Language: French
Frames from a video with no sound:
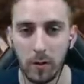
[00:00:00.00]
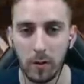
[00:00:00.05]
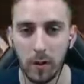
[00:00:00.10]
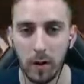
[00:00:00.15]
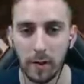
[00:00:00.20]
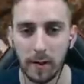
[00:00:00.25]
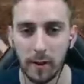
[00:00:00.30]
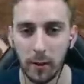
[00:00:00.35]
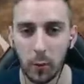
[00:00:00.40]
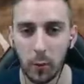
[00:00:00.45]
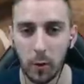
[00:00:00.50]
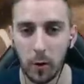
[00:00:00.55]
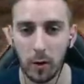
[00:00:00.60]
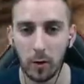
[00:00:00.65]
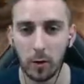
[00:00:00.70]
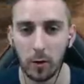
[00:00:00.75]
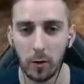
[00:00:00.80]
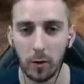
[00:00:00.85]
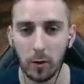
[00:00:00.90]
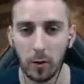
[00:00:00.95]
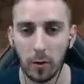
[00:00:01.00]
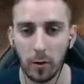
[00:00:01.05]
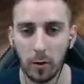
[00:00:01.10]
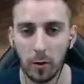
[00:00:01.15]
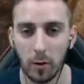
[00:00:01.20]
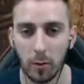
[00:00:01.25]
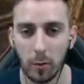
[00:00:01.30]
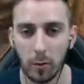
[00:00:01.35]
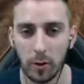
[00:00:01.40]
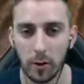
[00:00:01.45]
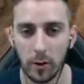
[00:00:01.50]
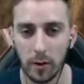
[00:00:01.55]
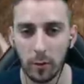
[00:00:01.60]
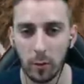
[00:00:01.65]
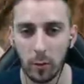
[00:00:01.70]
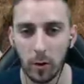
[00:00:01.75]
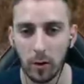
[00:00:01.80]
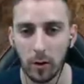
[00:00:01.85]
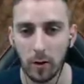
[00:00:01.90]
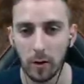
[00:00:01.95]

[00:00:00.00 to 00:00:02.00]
Euh, que ça soit le... Oh, il était droit.